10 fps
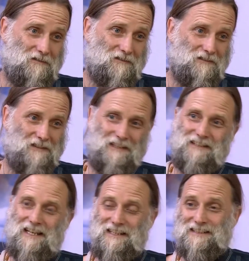y
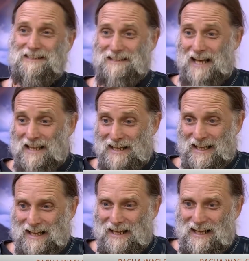esta necesidad
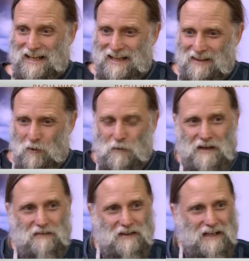de,
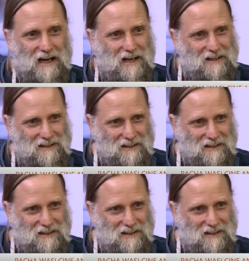unificar